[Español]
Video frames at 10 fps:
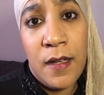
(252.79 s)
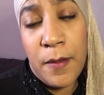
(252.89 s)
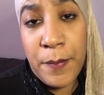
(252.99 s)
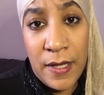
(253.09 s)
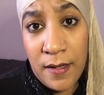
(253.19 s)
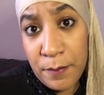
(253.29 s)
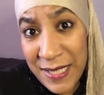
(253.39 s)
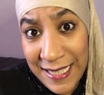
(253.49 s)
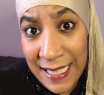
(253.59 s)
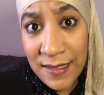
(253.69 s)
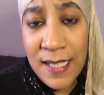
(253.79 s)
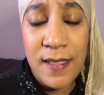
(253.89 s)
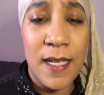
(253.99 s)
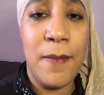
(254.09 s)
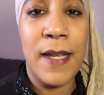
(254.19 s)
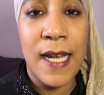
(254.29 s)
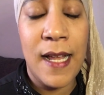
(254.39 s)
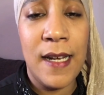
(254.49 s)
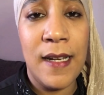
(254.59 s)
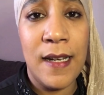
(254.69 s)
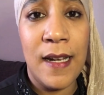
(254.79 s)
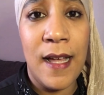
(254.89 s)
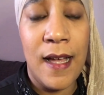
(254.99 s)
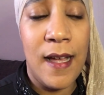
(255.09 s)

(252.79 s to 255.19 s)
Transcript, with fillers: eh, eh, visitantes que van al,